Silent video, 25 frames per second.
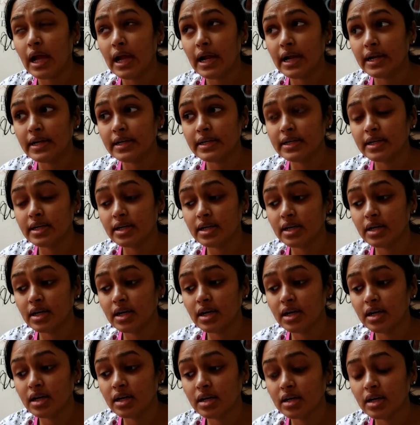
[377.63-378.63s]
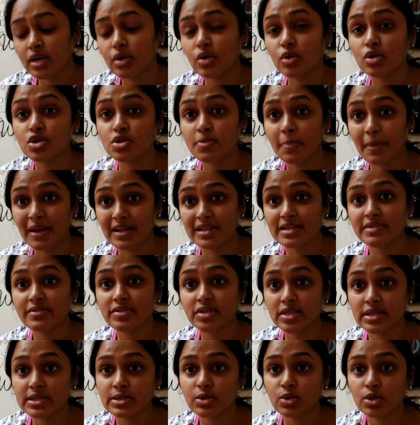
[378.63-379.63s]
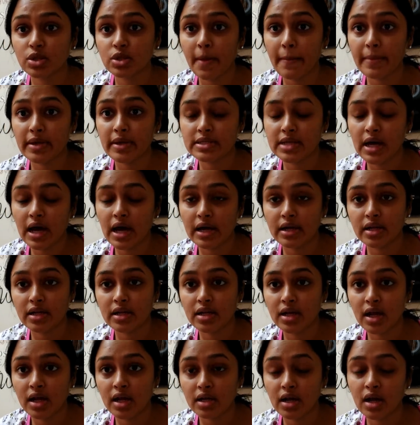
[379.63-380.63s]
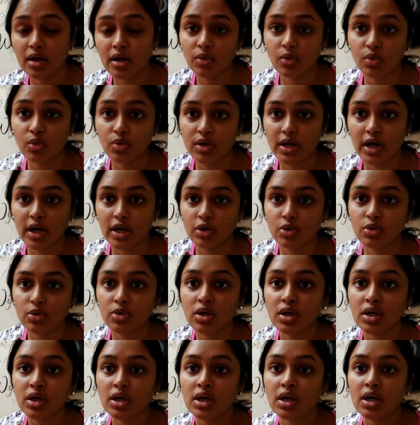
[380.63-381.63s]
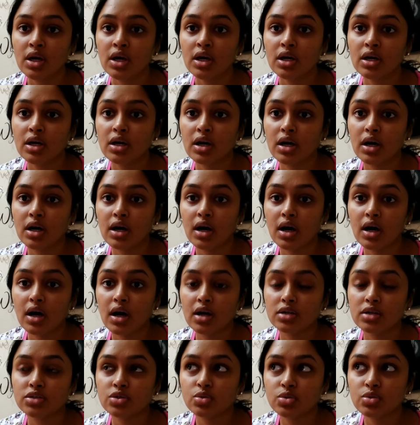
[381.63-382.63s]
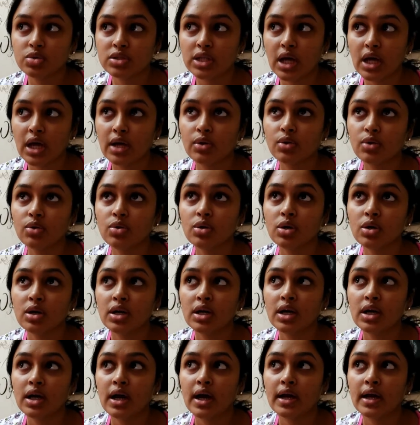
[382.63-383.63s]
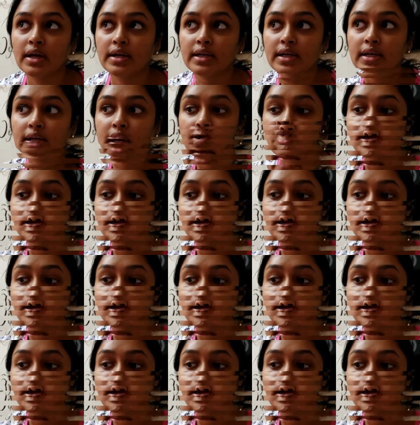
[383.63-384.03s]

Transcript: అండ్ నేను కొంచెం మంచివి తీసుకుందాం ఈసారి అని అనుకుంటున్నాను చూస్తాను సో